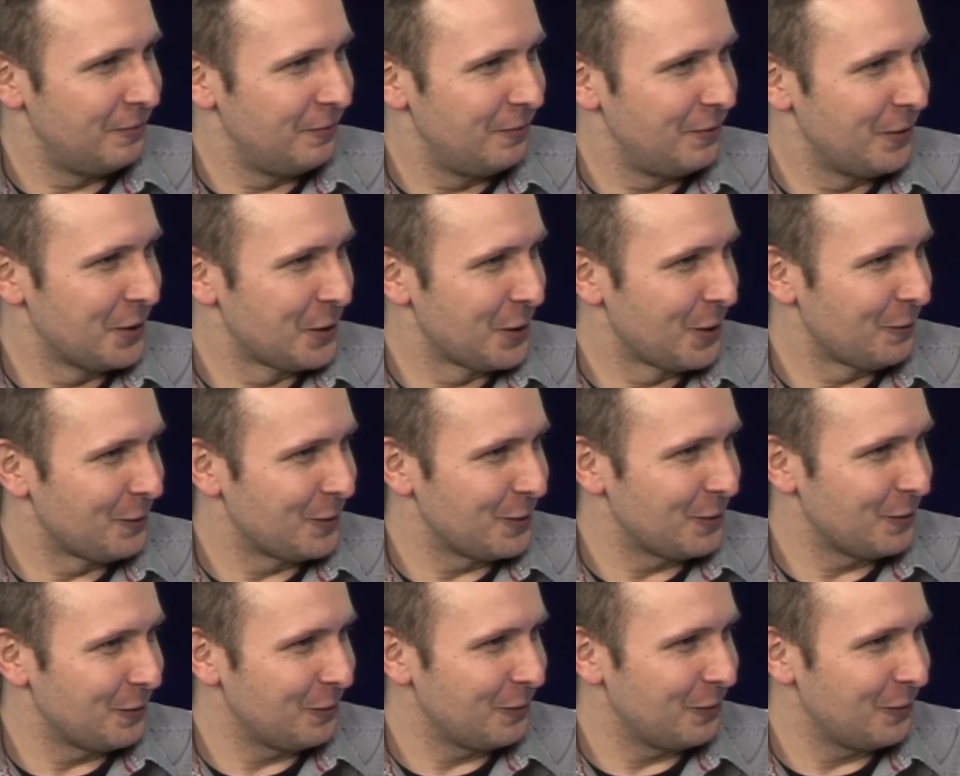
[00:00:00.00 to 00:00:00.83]

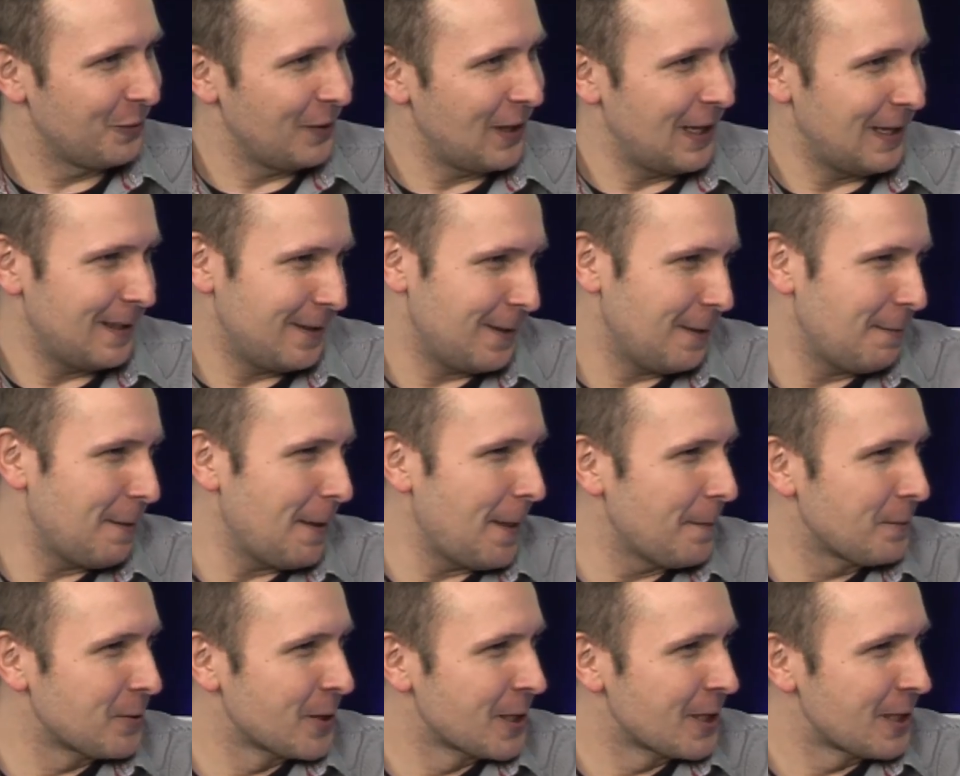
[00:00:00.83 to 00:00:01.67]
wieżowców, ale to chyba
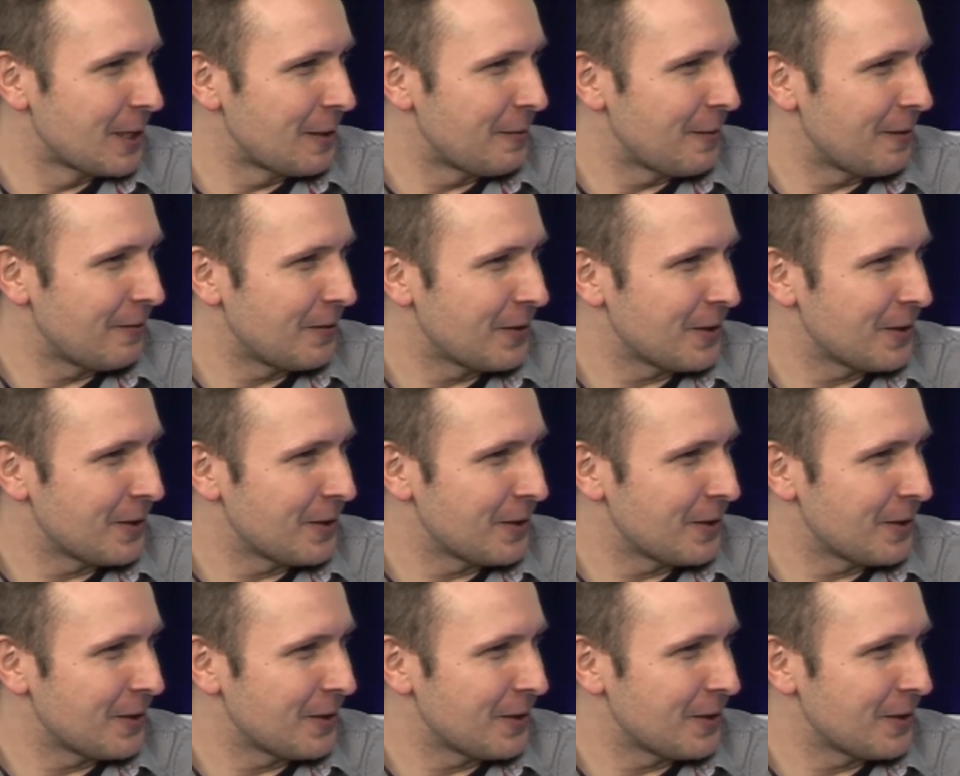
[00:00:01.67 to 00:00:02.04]
dobrze, że nie ma